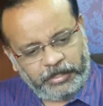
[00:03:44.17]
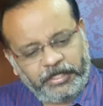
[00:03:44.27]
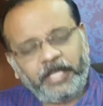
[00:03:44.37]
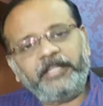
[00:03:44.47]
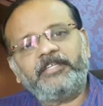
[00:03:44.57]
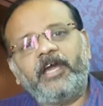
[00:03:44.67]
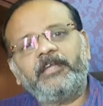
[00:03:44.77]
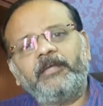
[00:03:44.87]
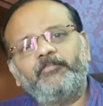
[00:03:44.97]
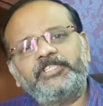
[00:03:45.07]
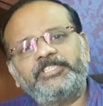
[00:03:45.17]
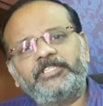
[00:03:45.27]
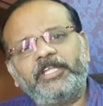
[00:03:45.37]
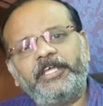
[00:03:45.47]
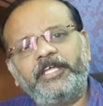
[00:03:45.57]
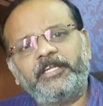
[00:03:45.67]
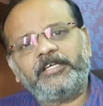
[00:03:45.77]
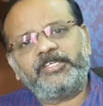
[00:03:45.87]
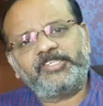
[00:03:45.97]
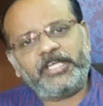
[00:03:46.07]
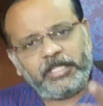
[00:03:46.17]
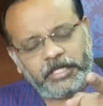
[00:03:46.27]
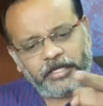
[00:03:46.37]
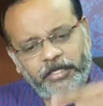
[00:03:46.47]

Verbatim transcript: ரெண்டாயிரத்தி ஆறாம் வருஷத்துல எனக்கு செய்து